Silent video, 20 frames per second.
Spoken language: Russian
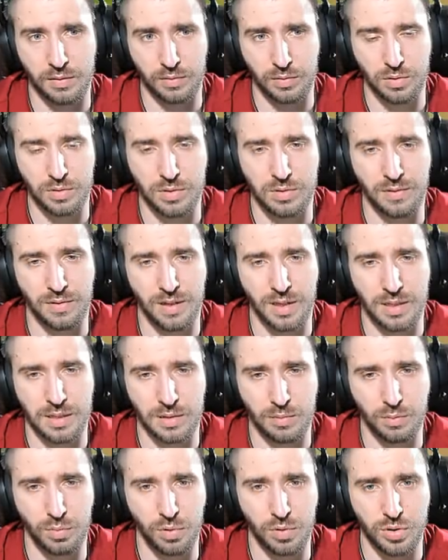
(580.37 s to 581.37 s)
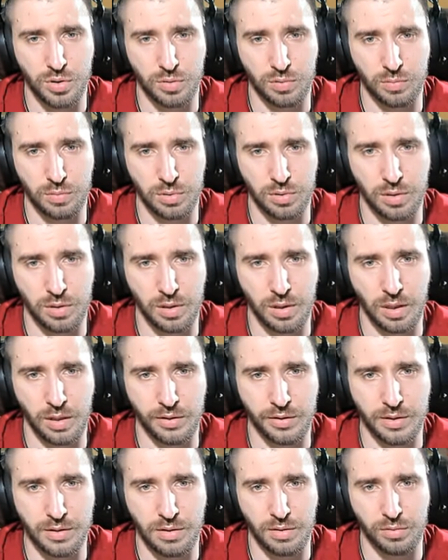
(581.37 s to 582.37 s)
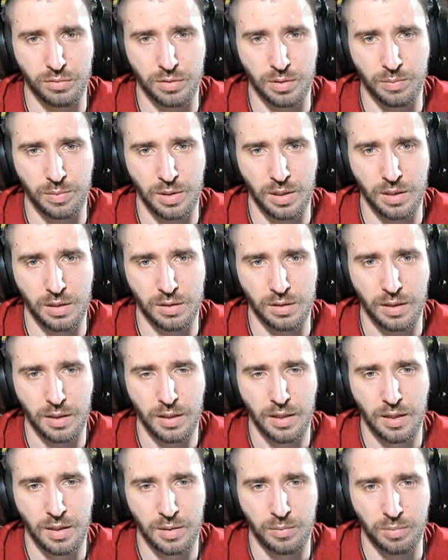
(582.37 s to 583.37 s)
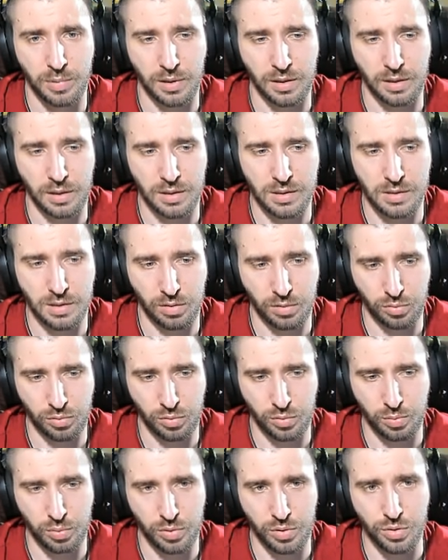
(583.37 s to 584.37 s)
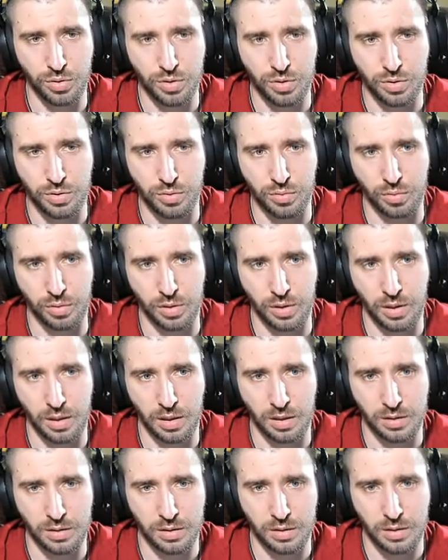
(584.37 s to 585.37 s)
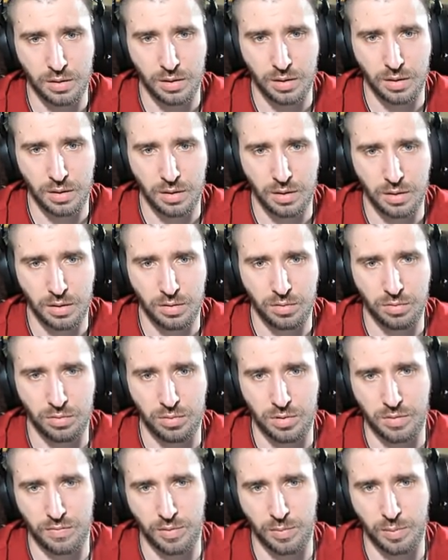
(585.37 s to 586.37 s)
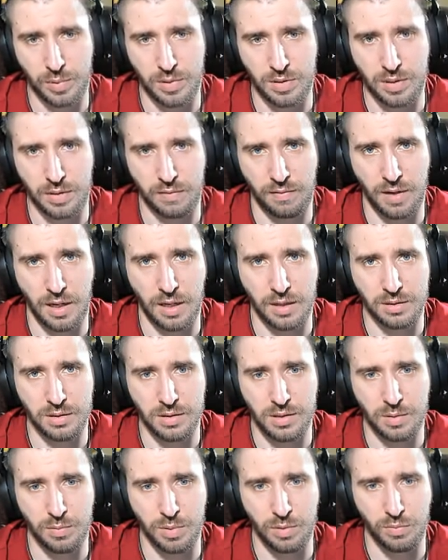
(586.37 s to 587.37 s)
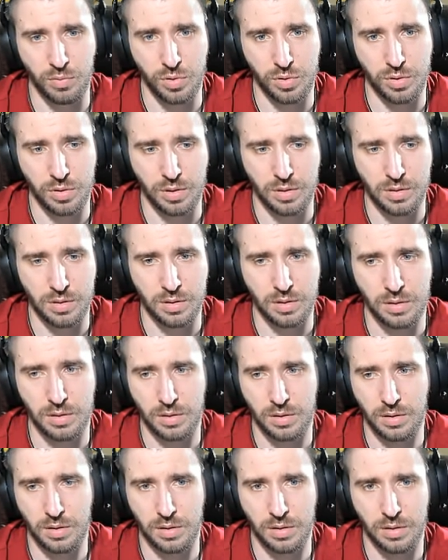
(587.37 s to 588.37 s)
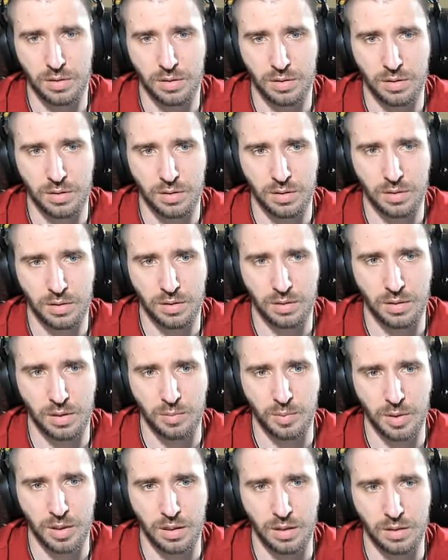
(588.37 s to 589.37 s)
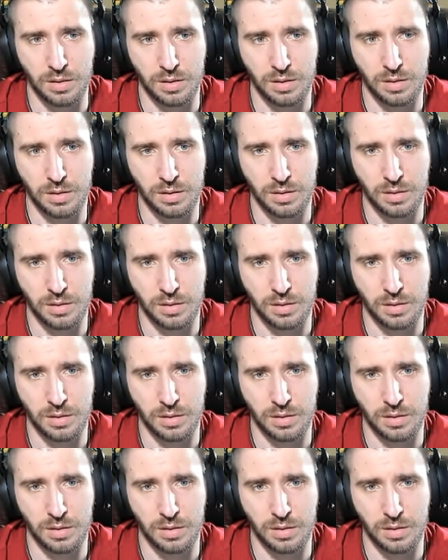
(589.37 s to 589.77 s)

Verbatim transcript: То есть два раза больше он будет хилить. Если он там хилил по 300, а то тут будет 600 хилить. То есть вы представляете себе мощность этой махины.